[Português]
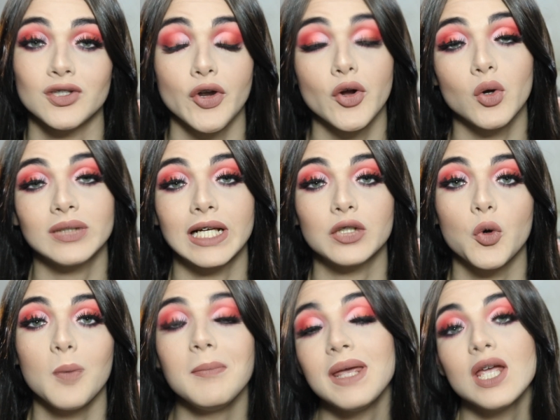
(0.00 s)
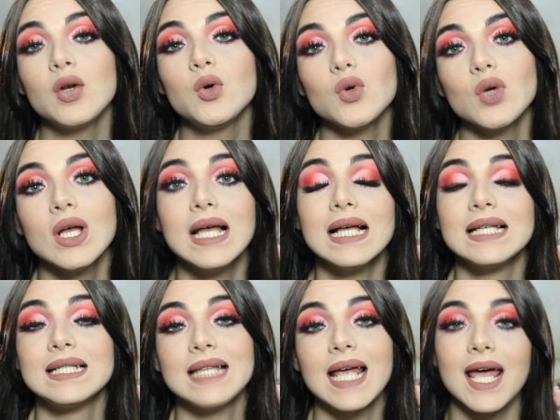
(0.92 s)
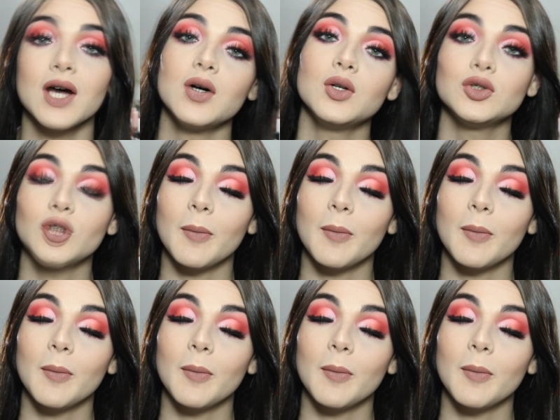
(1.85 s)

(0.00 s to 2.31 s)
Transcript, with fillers: entrou em contato comigo se eu